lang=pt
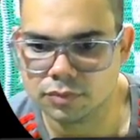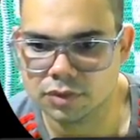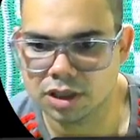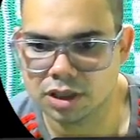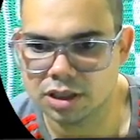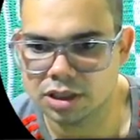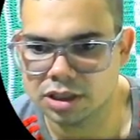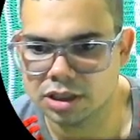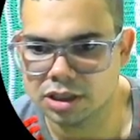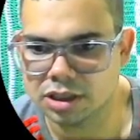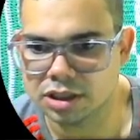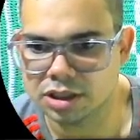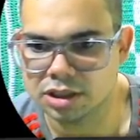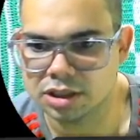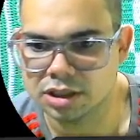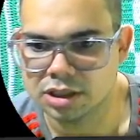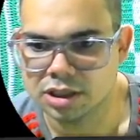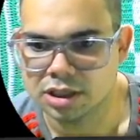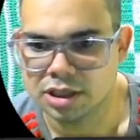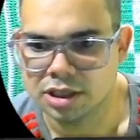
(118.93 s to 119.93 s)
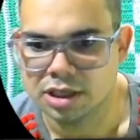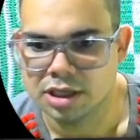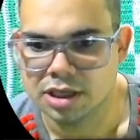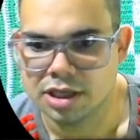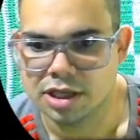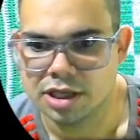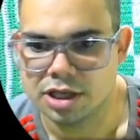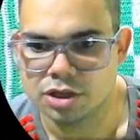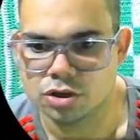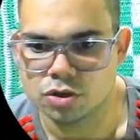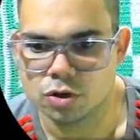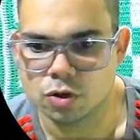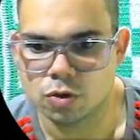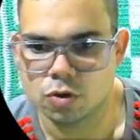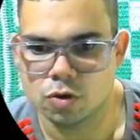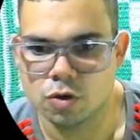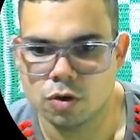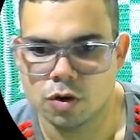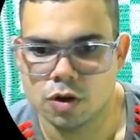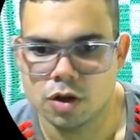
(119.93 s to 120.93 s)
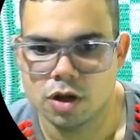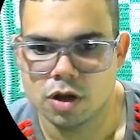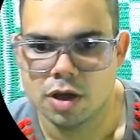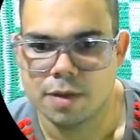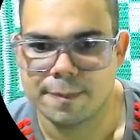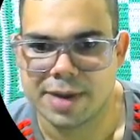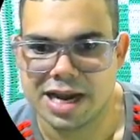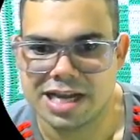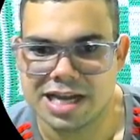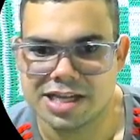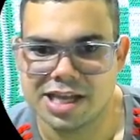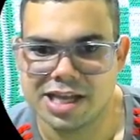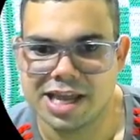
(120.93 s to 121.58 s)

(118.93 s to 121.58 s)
uh, e trocou para